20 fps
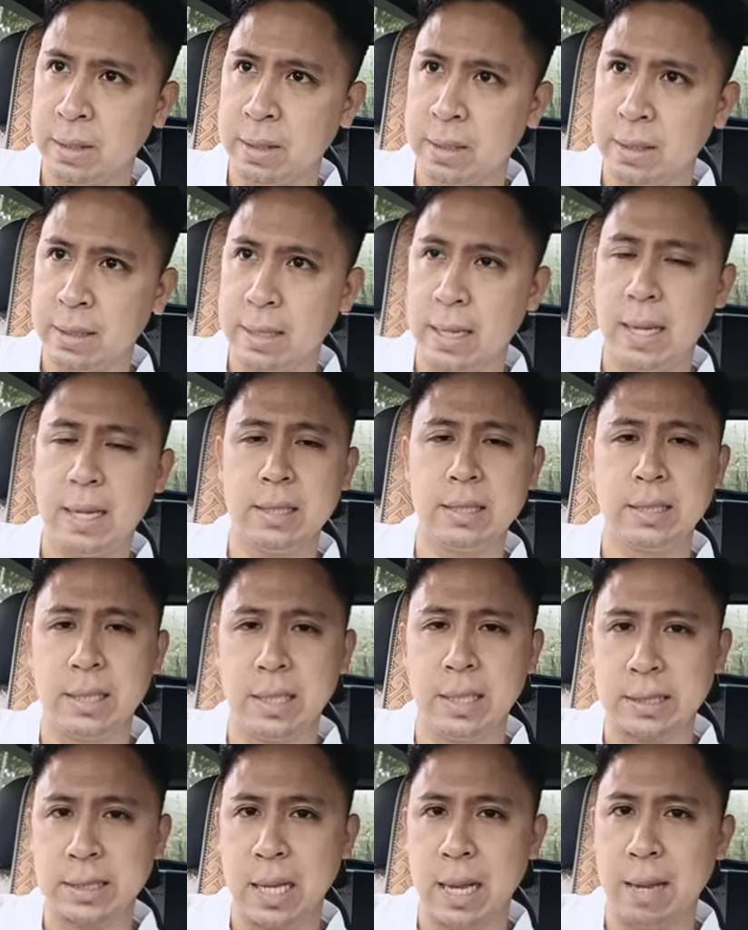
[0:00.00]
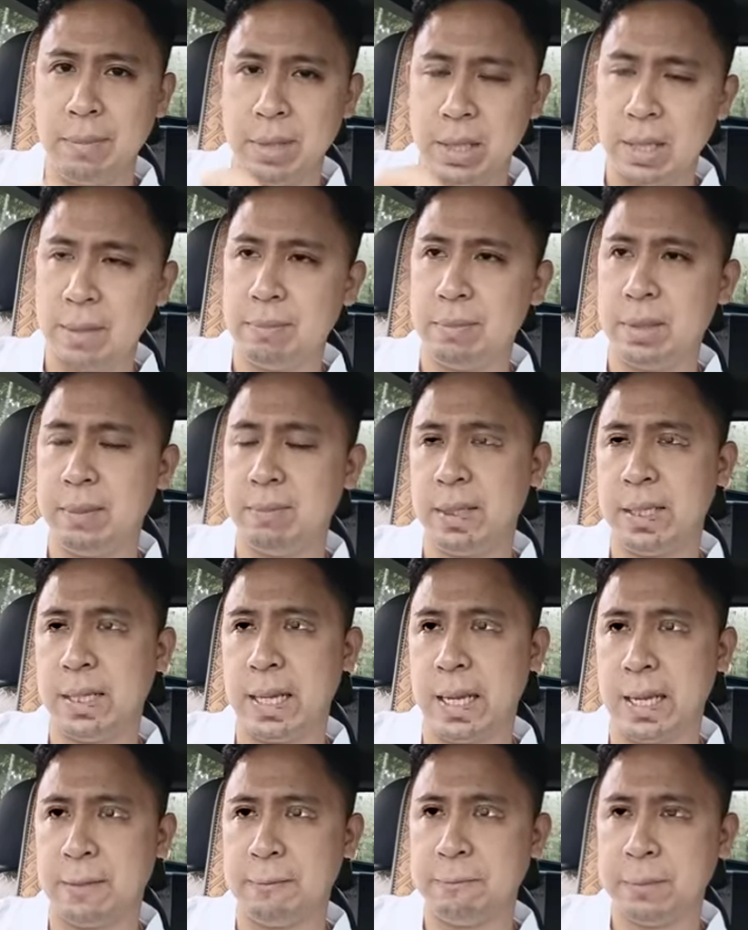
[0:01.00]
na sinasabi ng
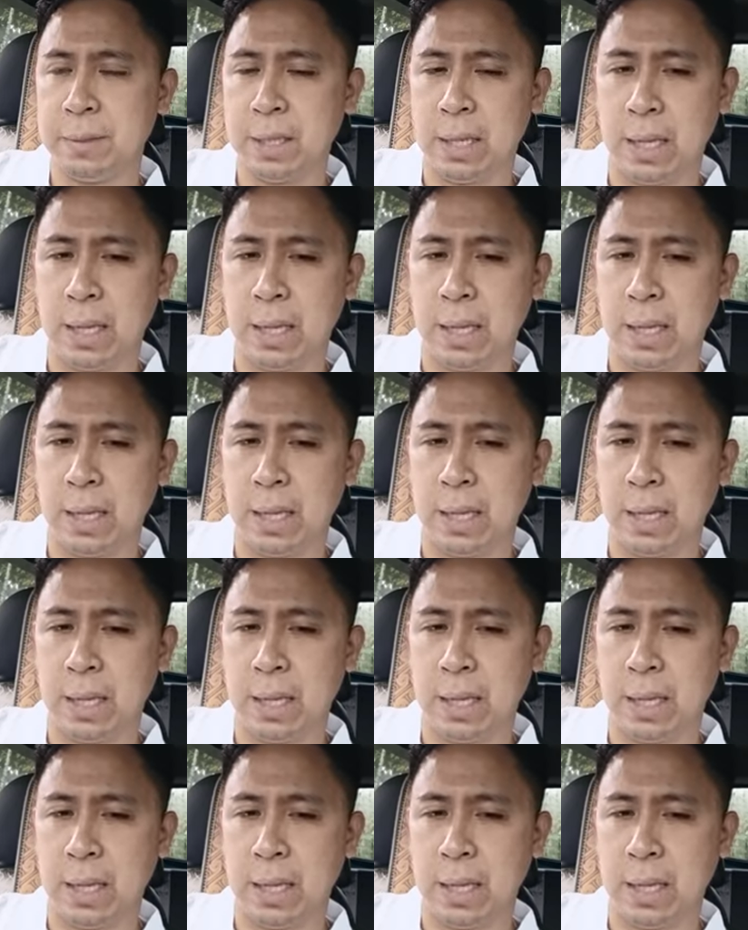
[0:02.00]
Biblia.